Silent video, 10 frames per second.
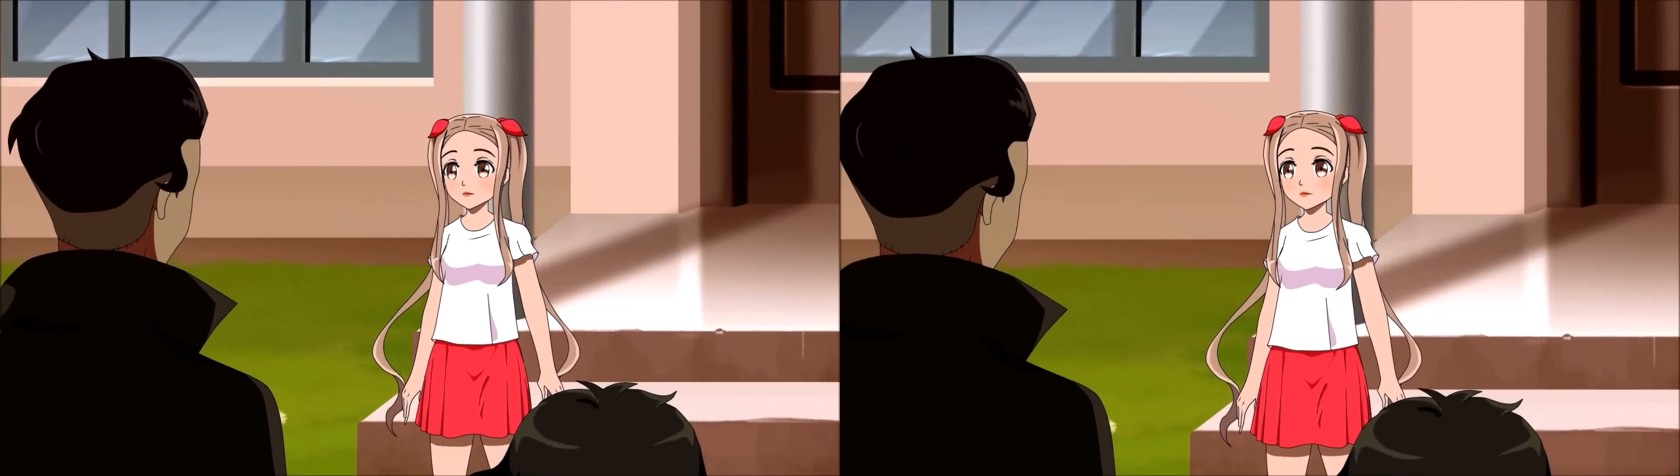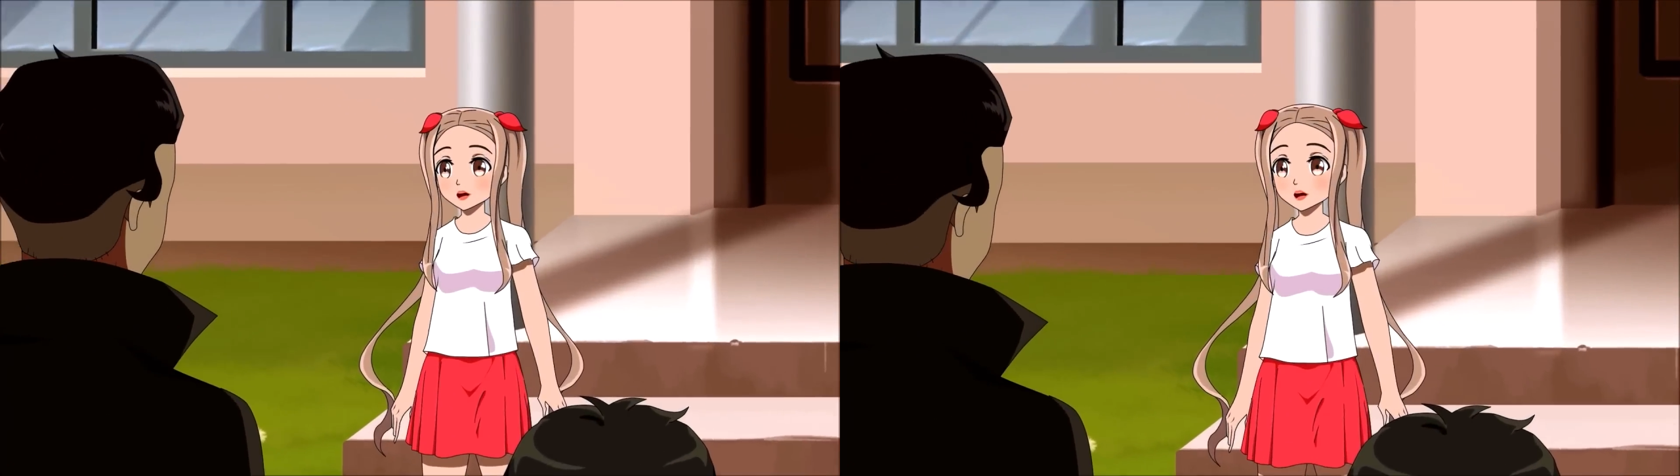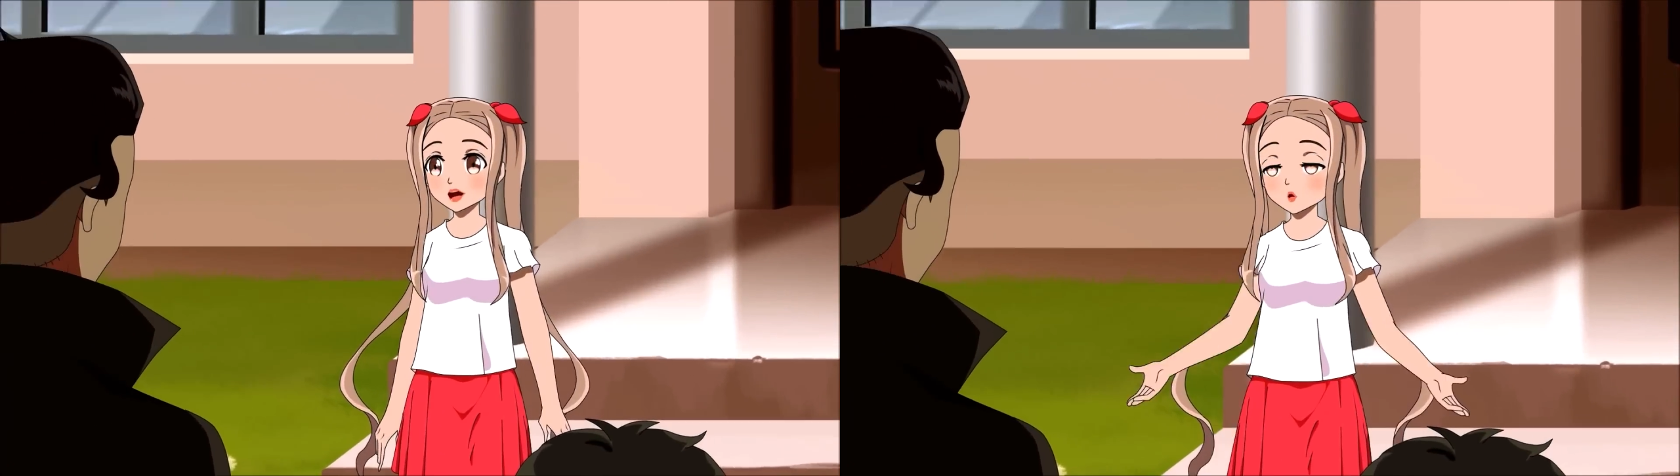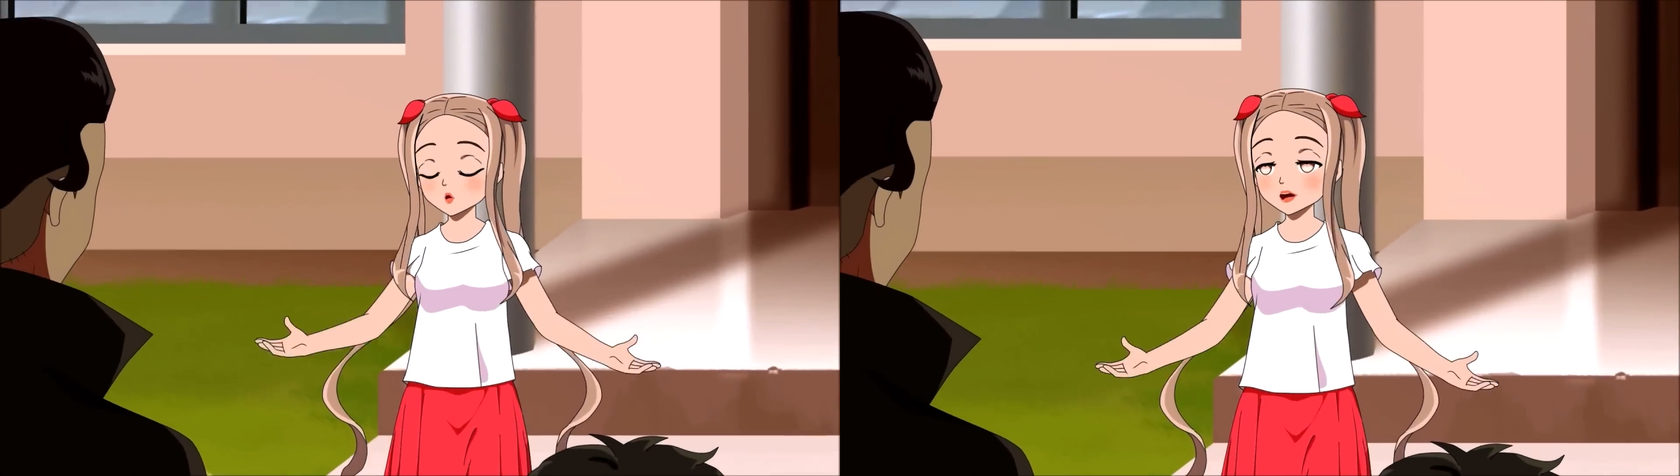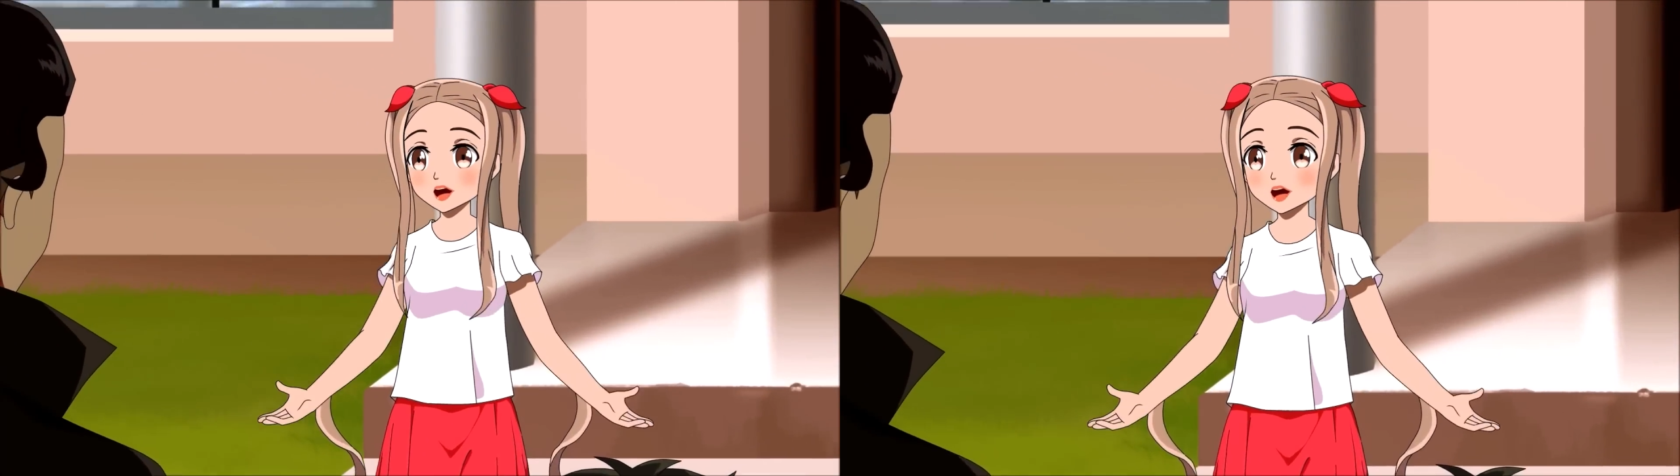mais je
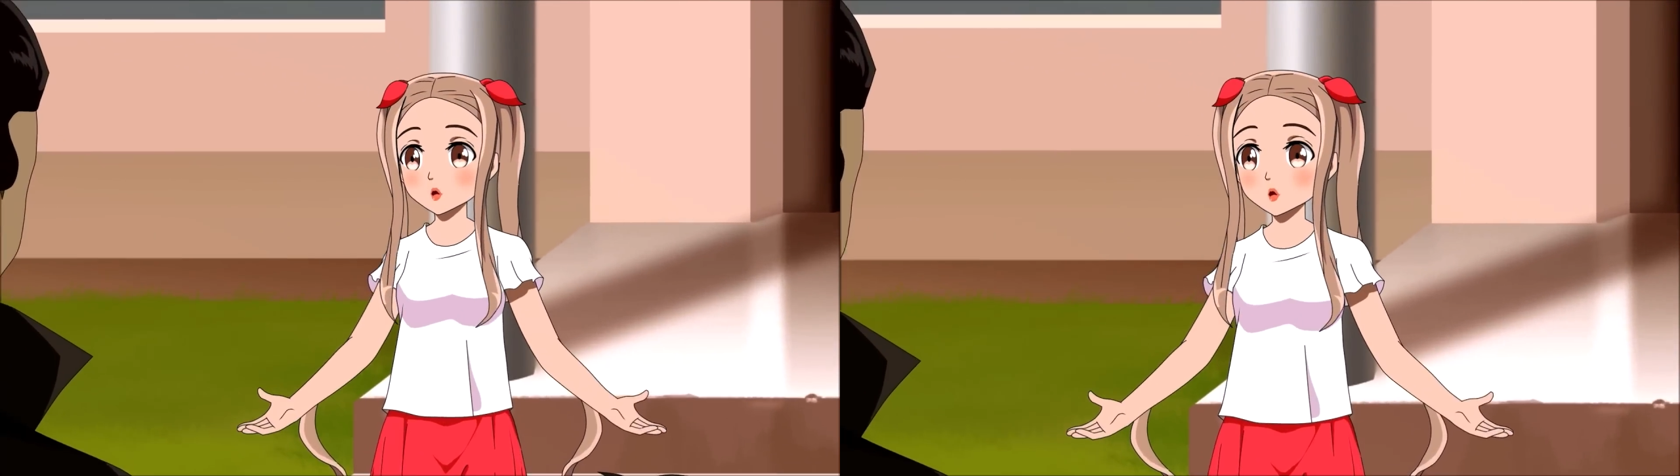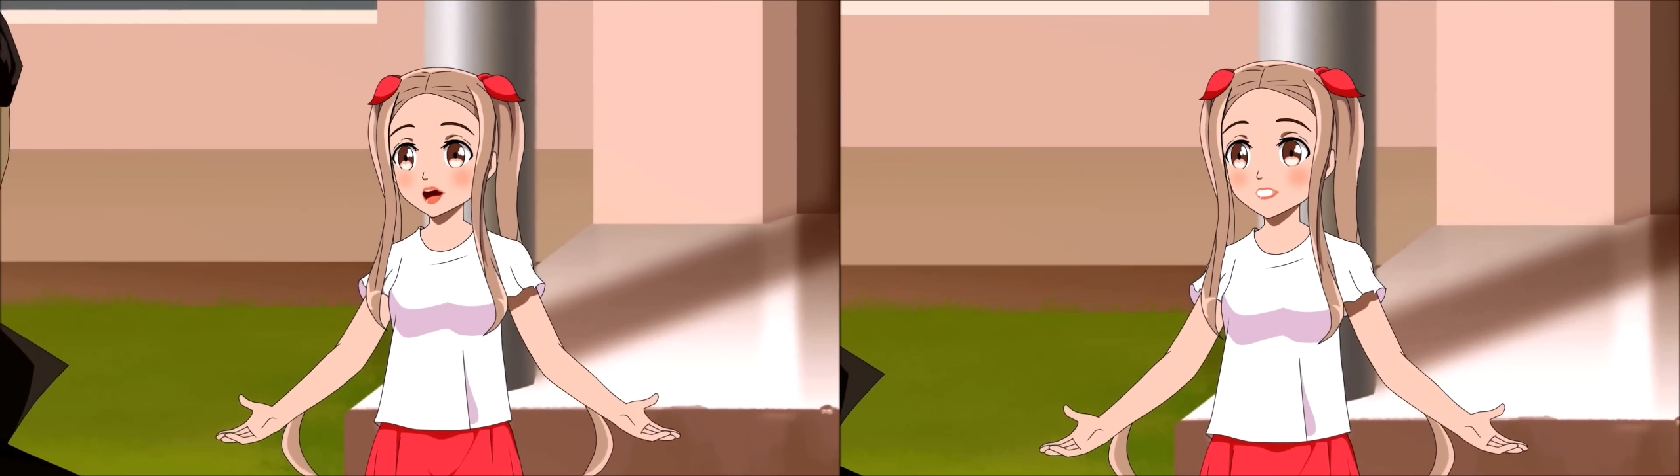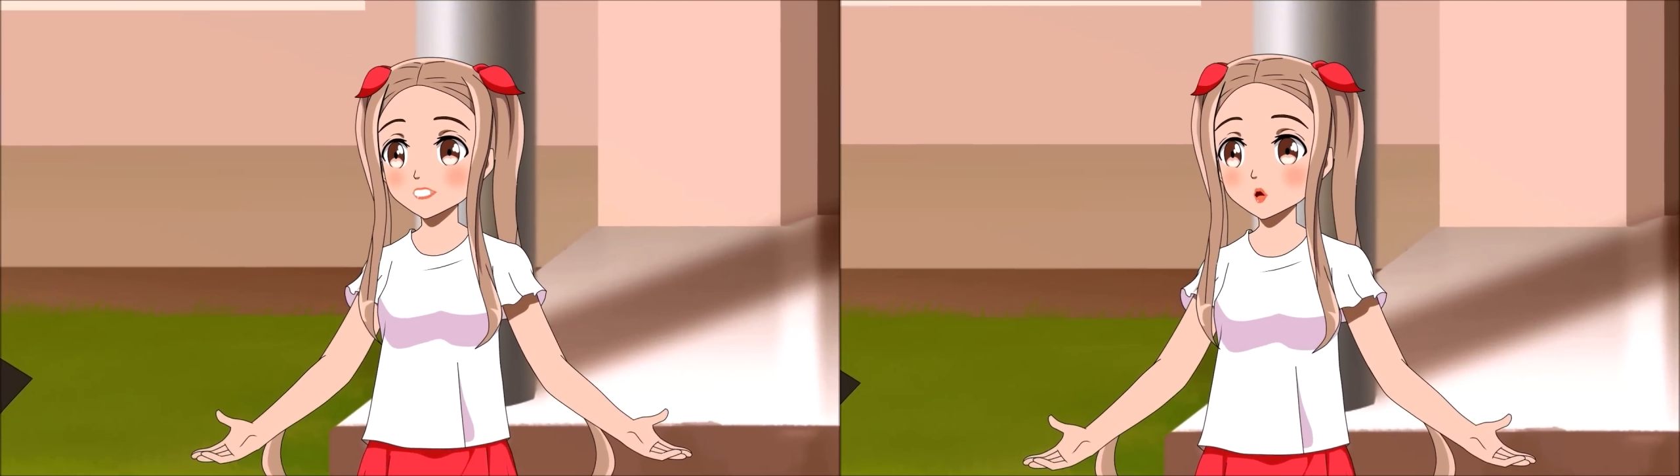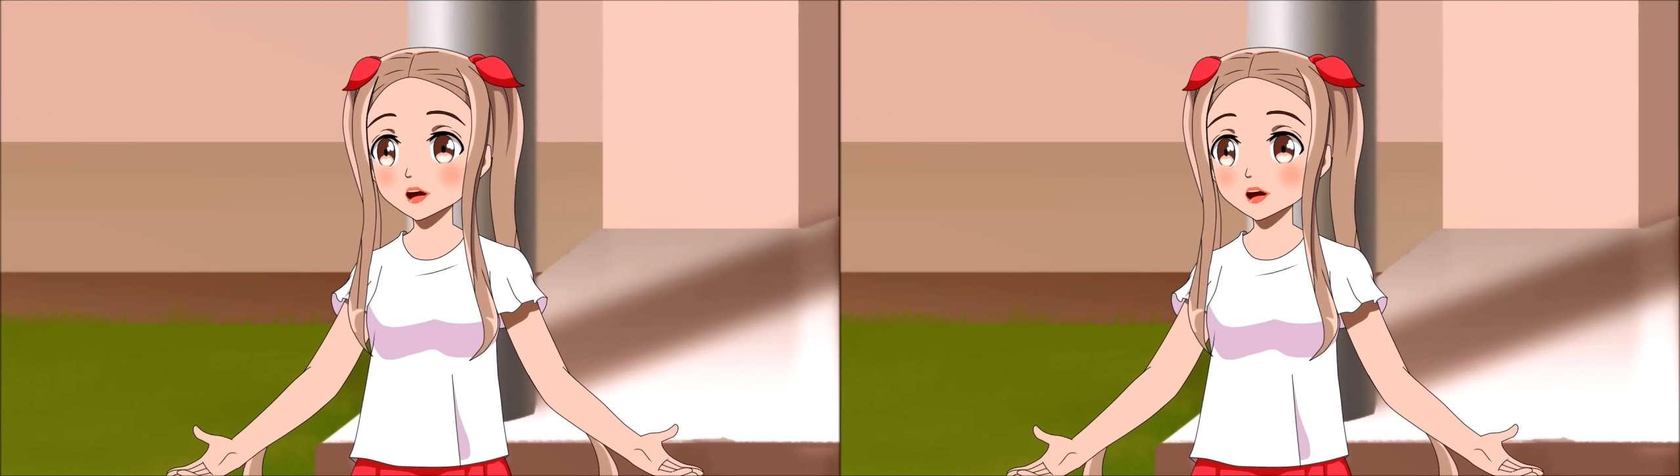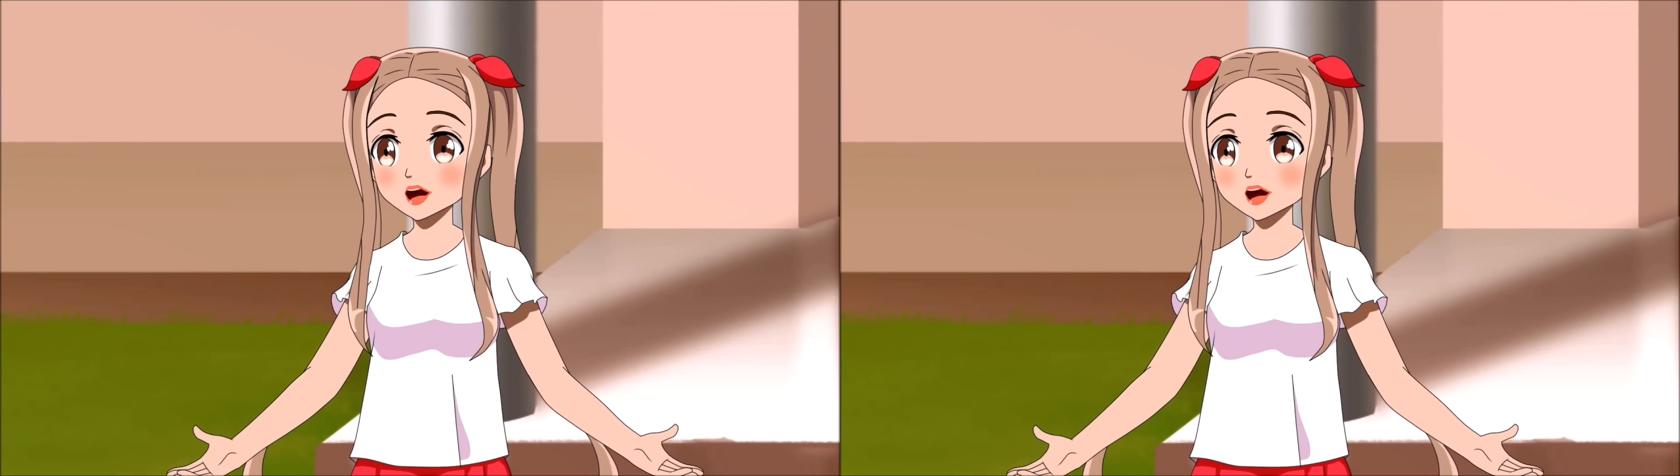refuse d'être le plan
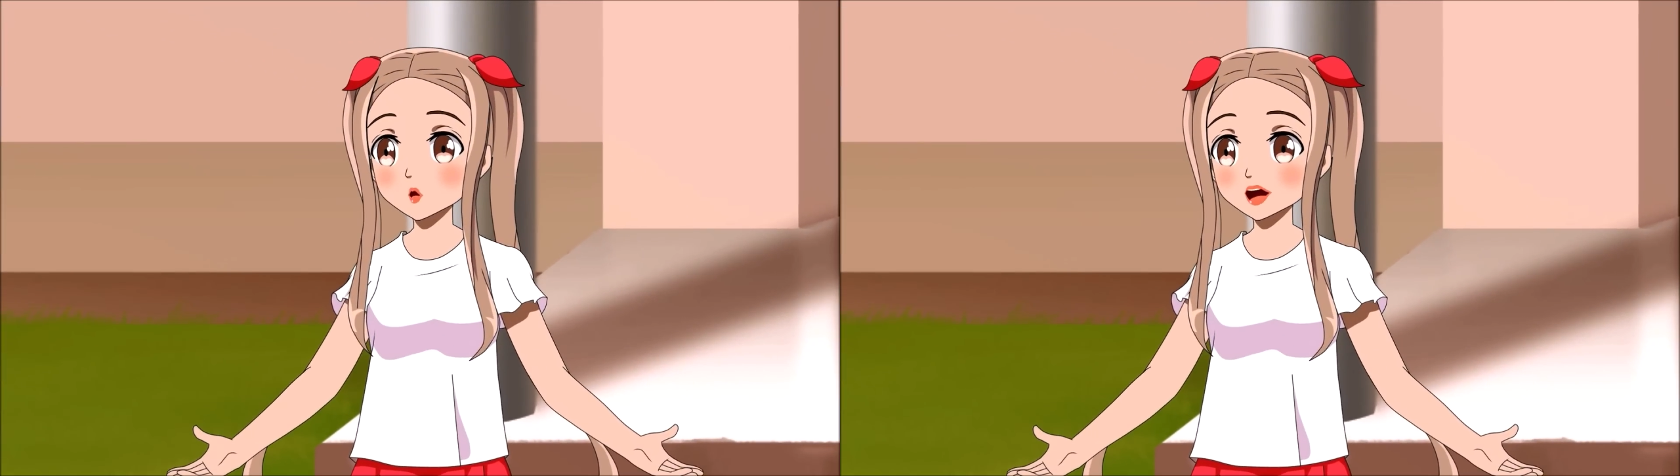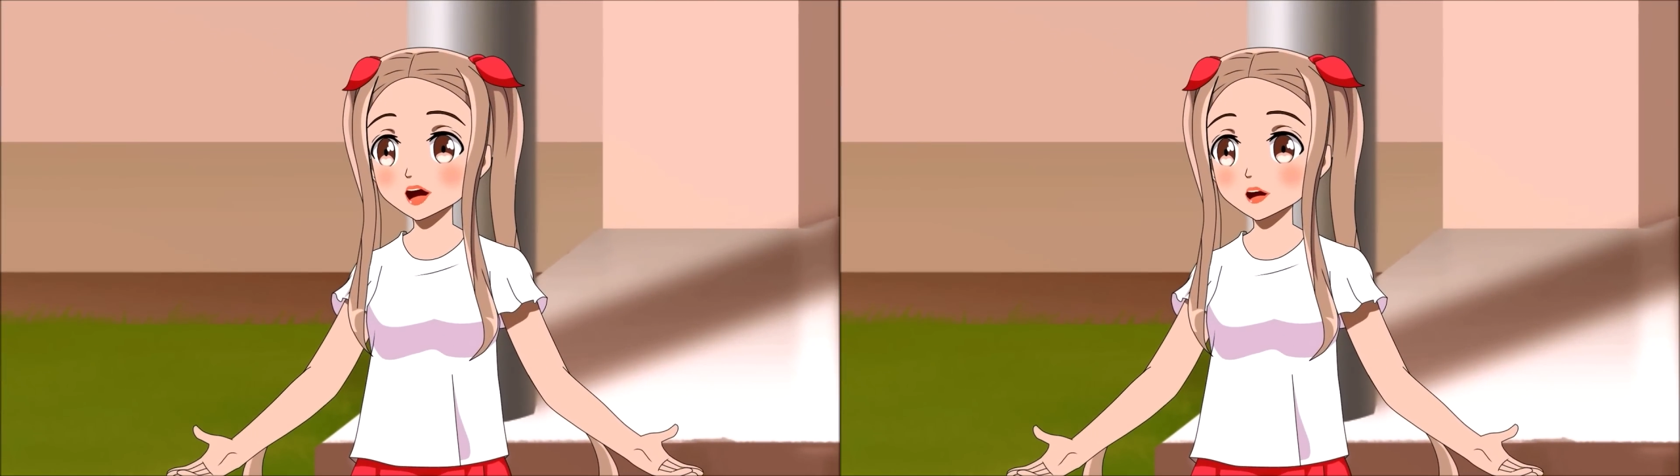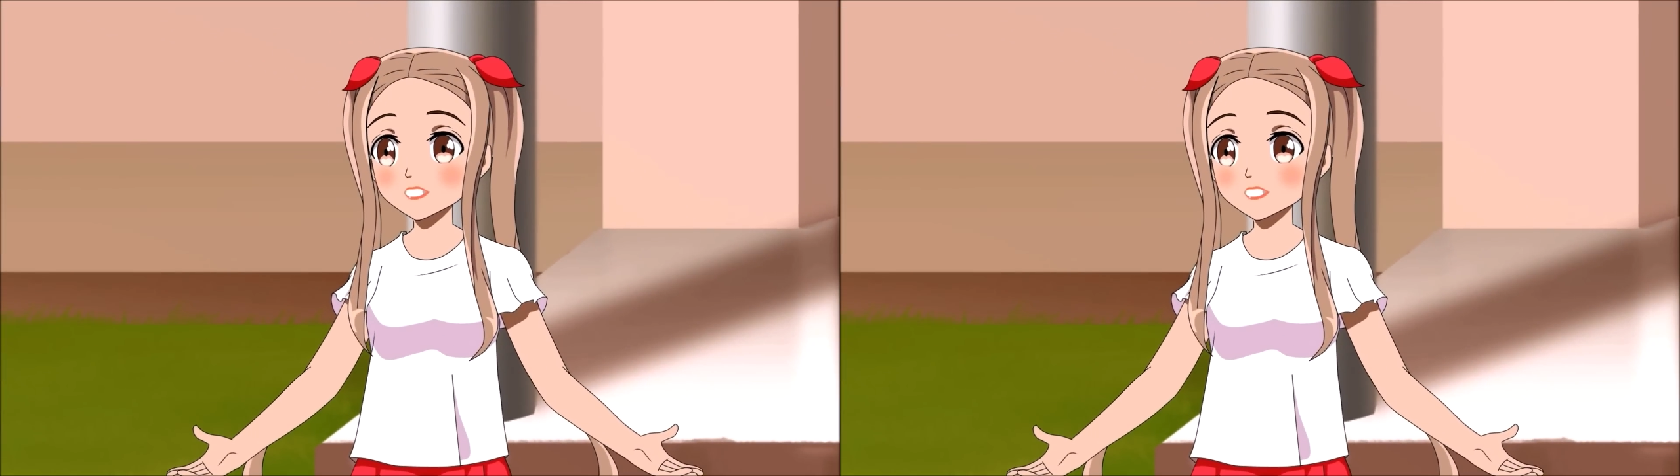de secours